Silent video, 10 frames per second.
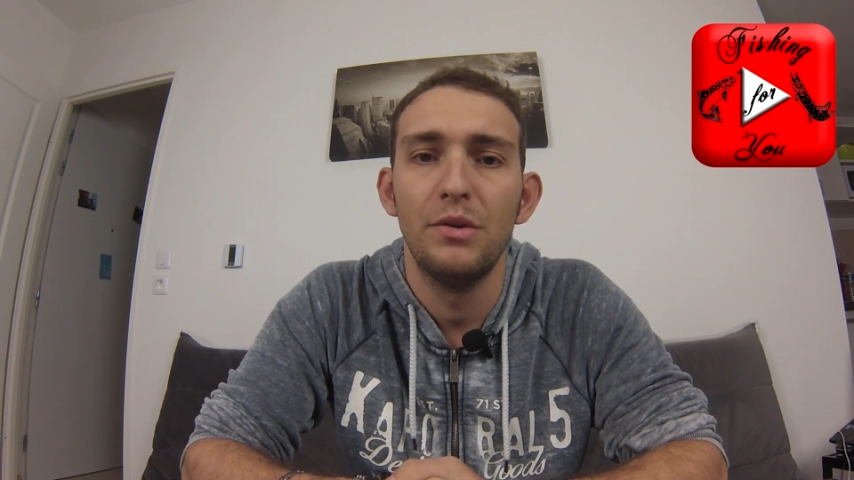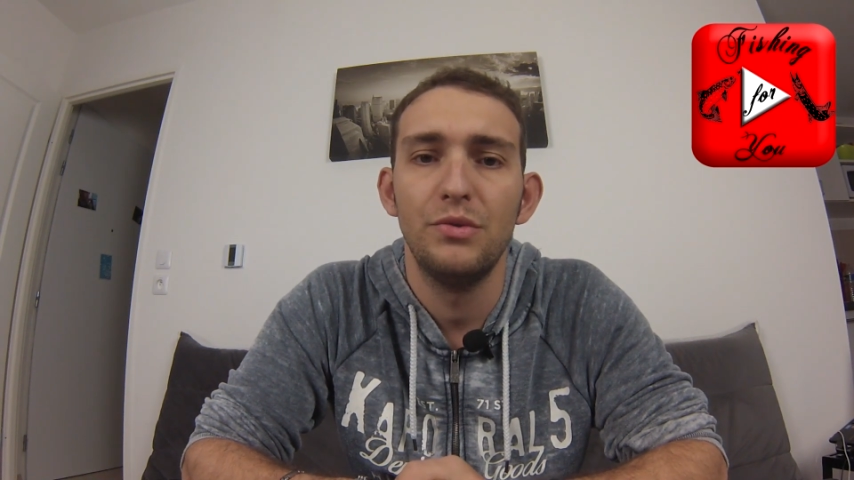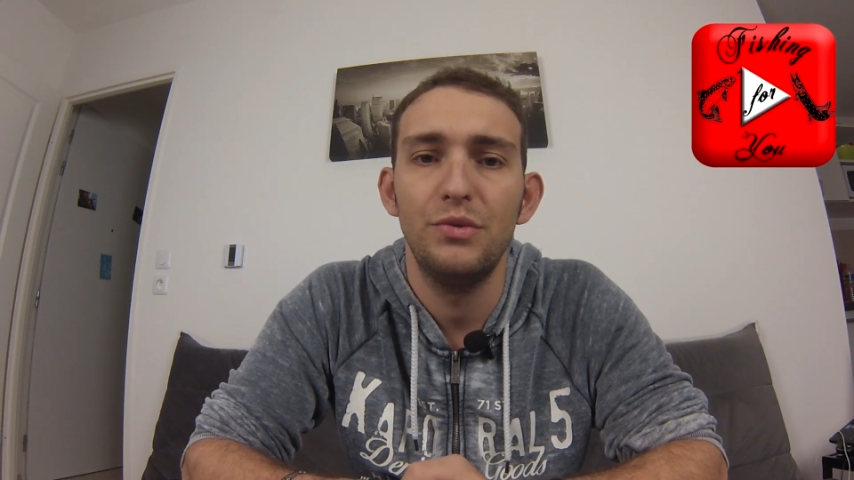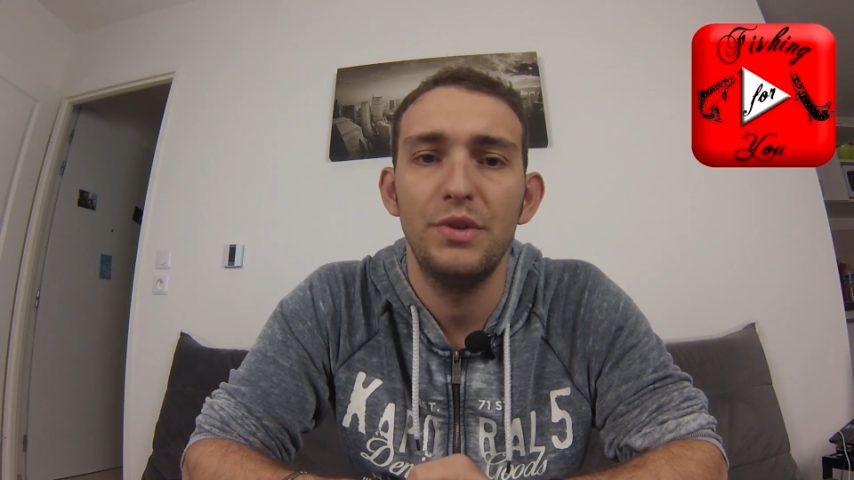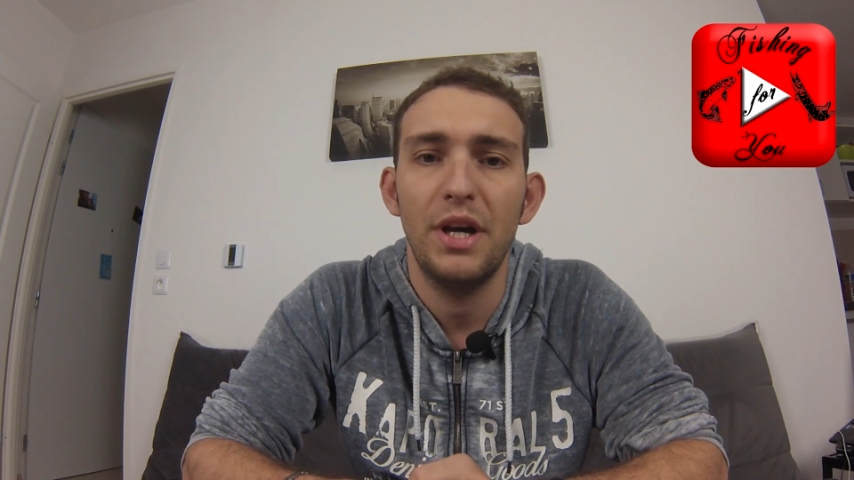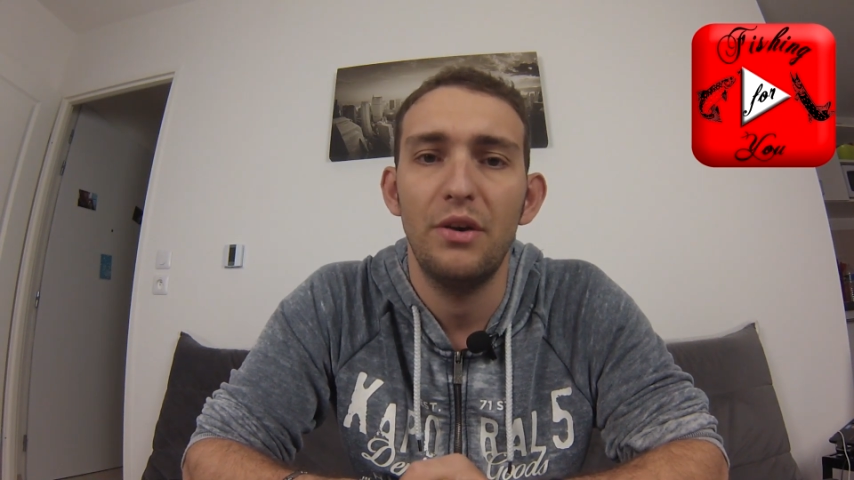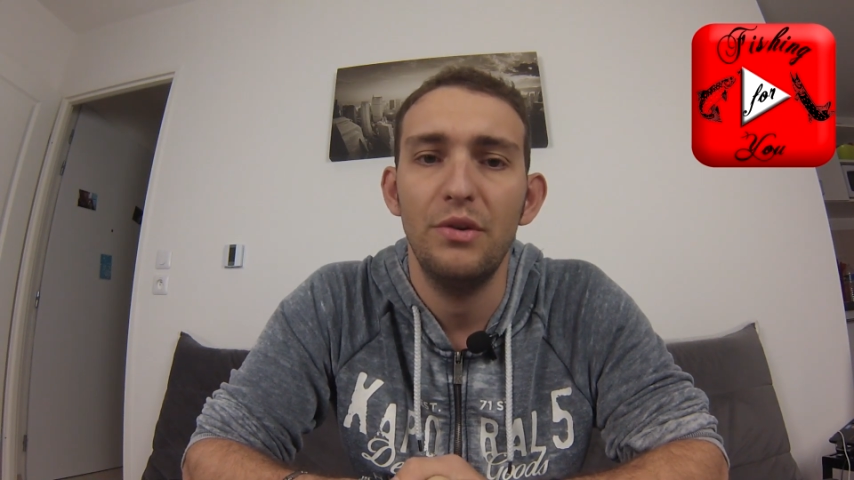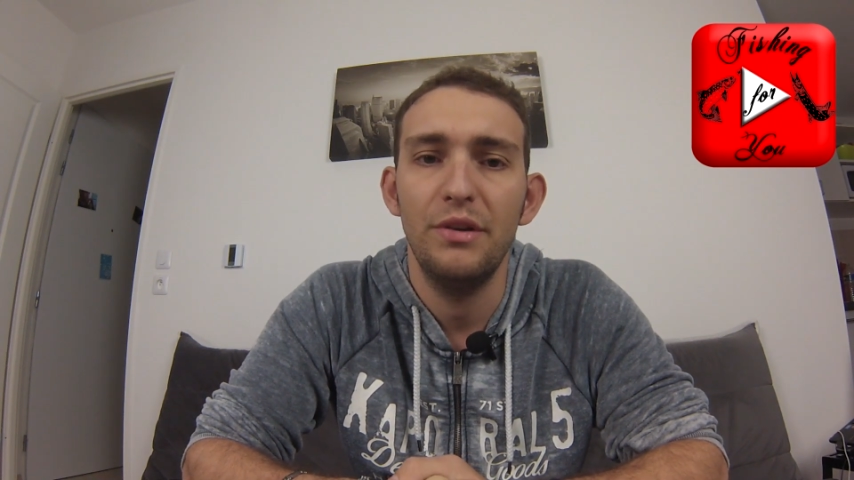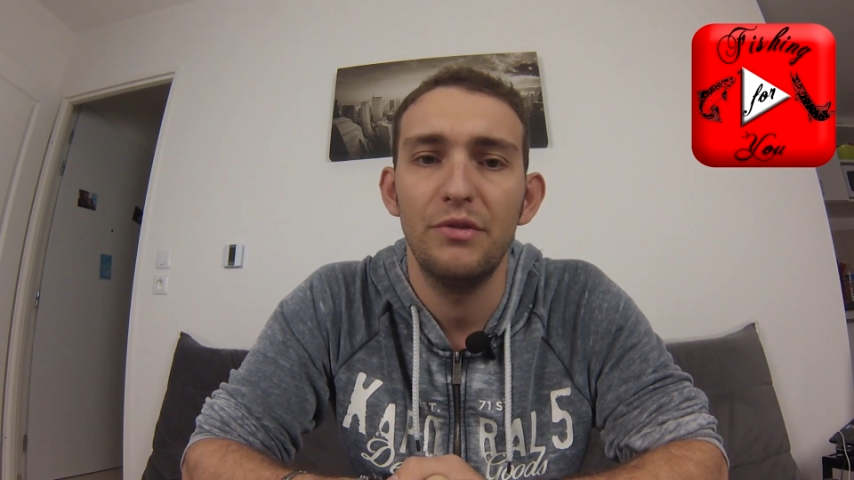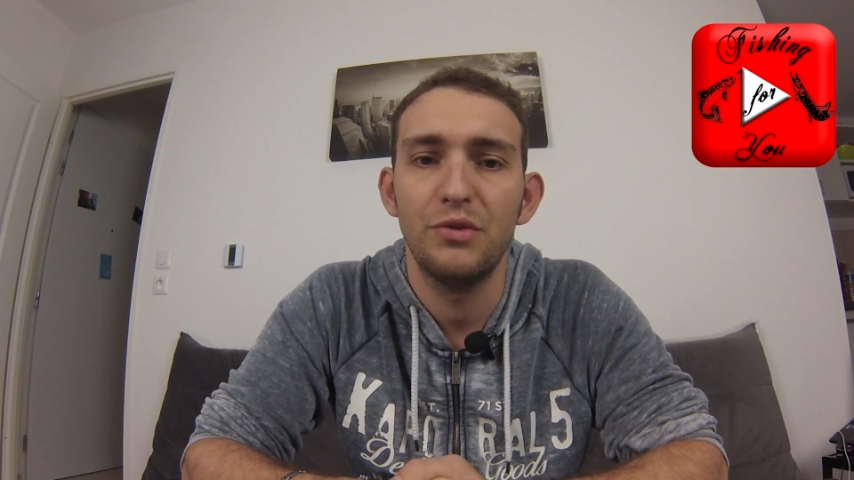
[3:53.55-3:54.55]
d'une
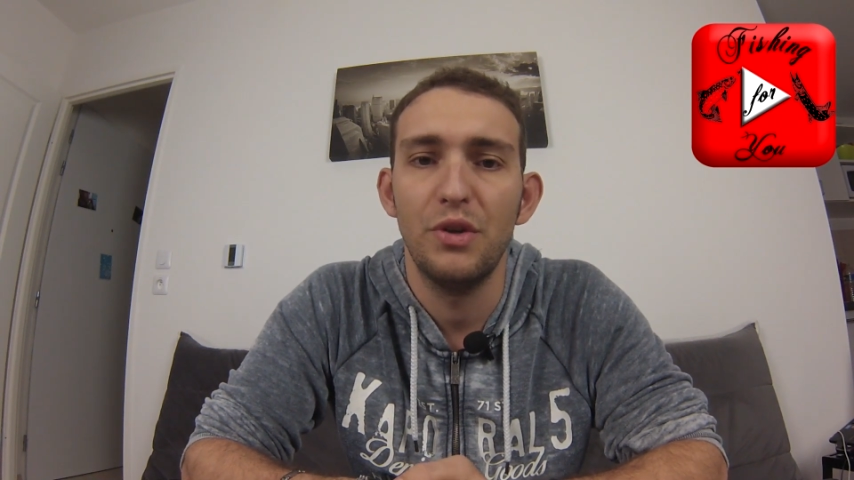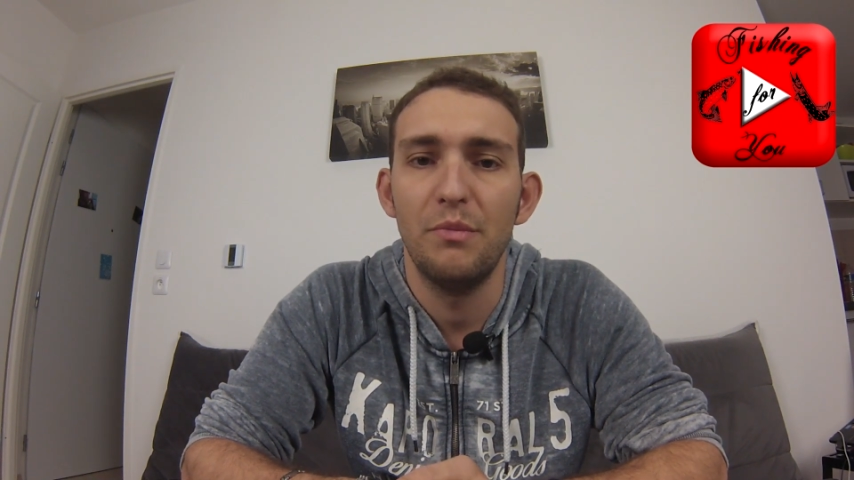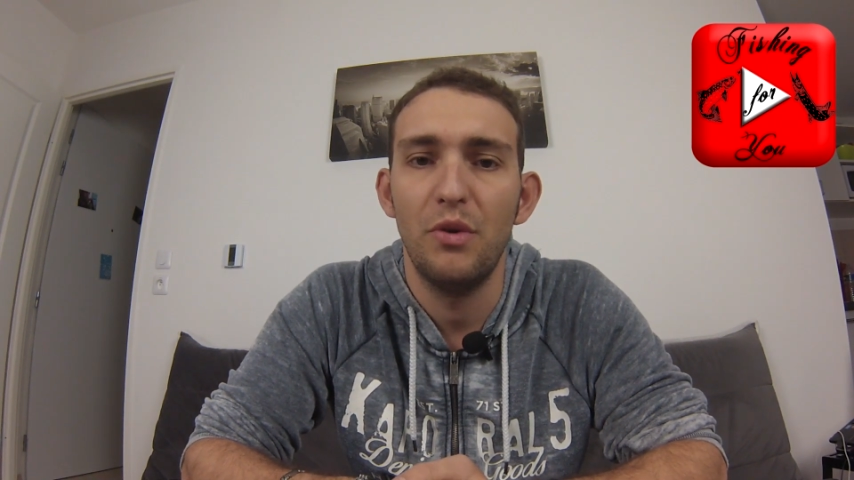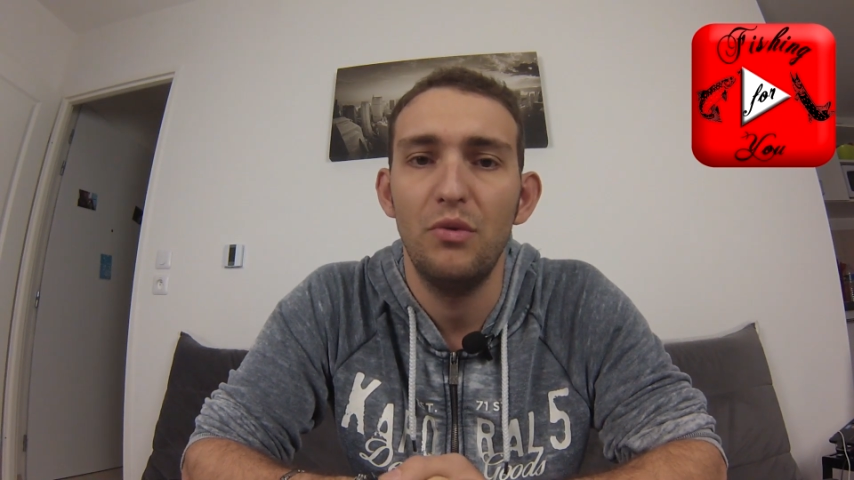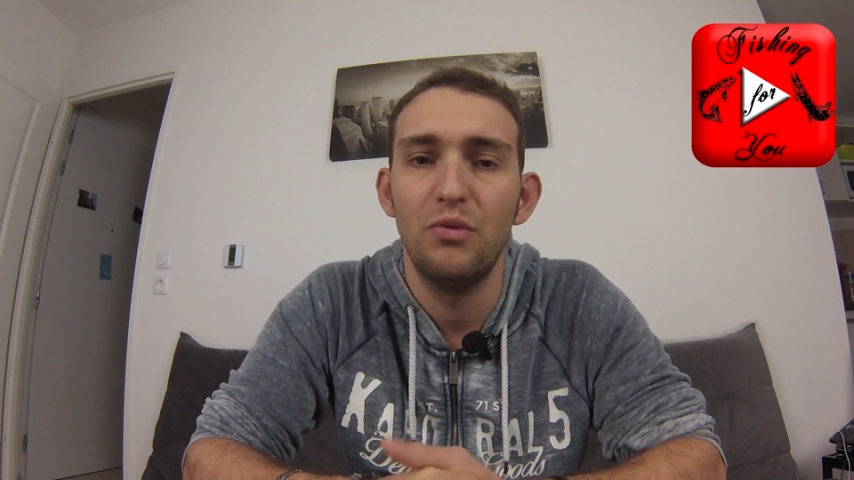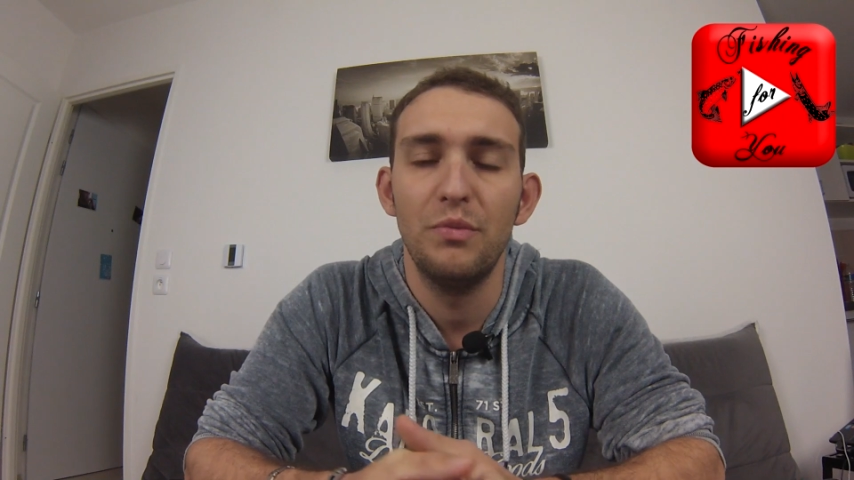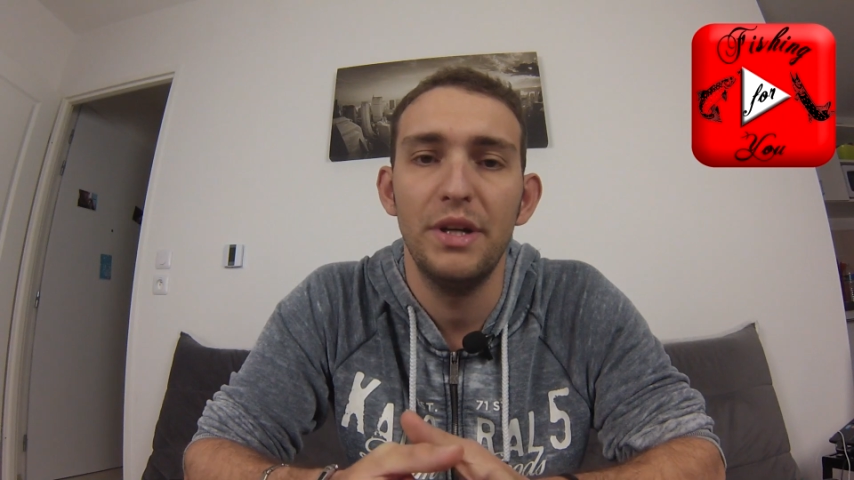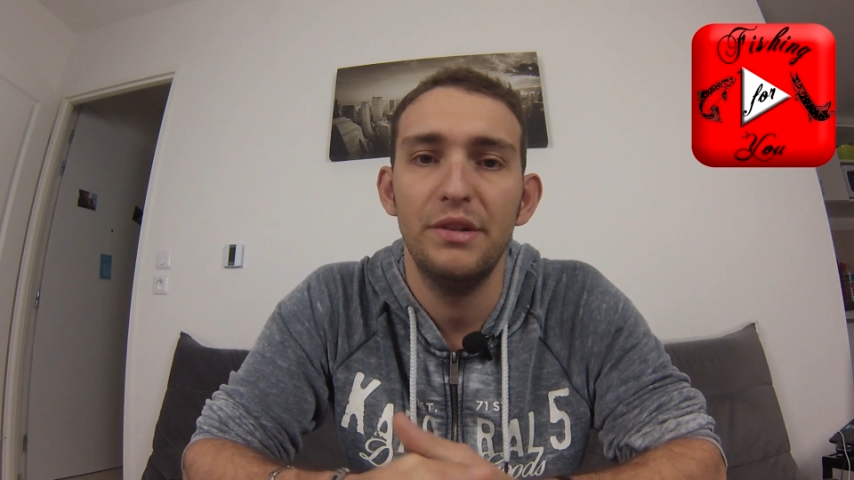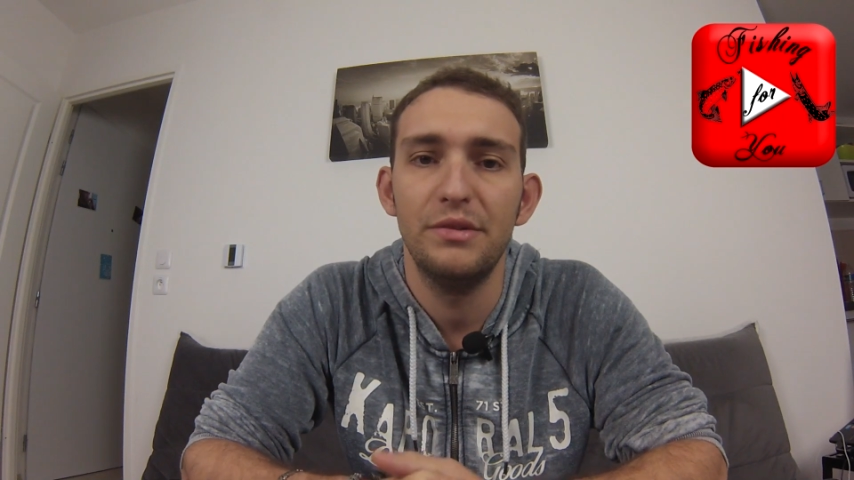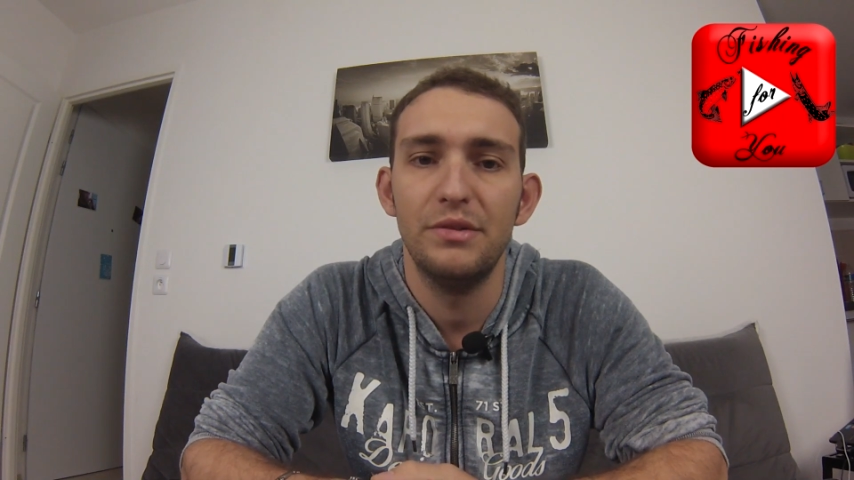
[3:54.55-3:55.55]
carangue éventuellement, ou
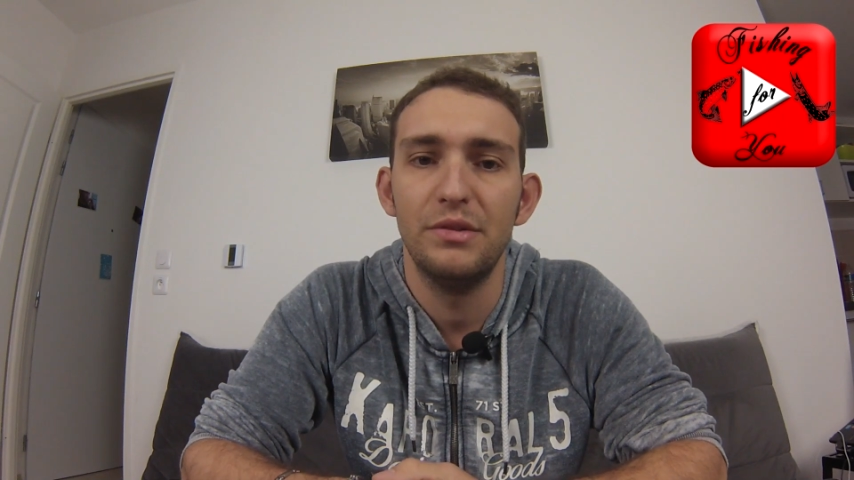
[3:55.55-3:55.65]
bien